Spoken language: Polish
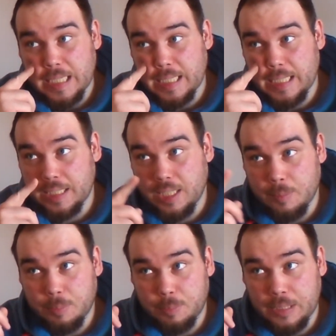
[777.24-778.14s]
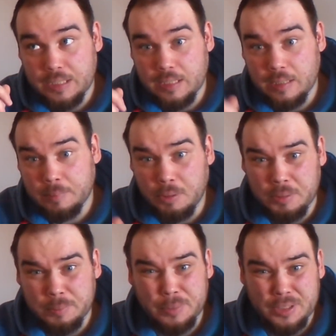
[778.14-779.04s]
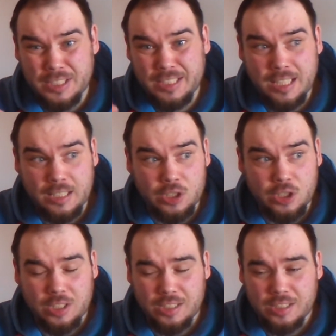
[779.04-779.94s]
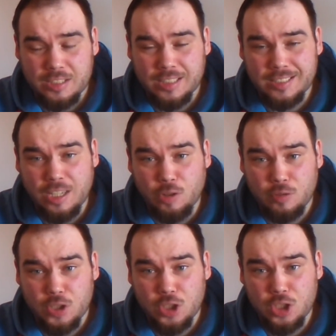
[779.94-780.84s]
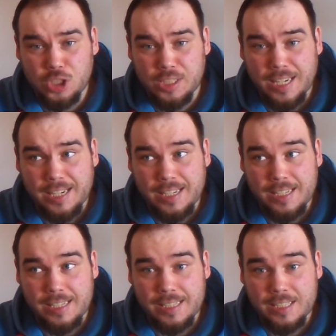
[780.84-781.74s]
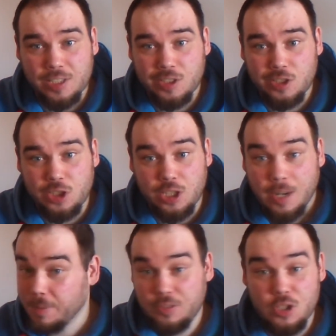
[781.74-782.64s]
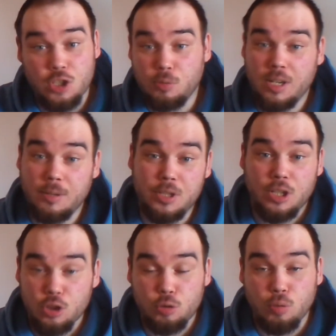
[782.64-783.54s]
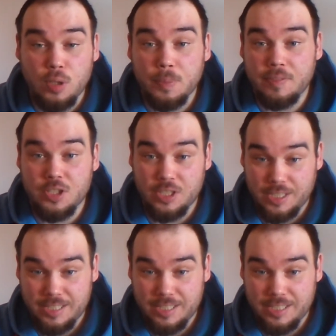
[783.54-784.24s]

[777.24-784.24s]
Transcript: E, trzeba będzie o tym poczytać i zastanowić się, czy naprawdę nie szykuje nam się jakiś drugi poważny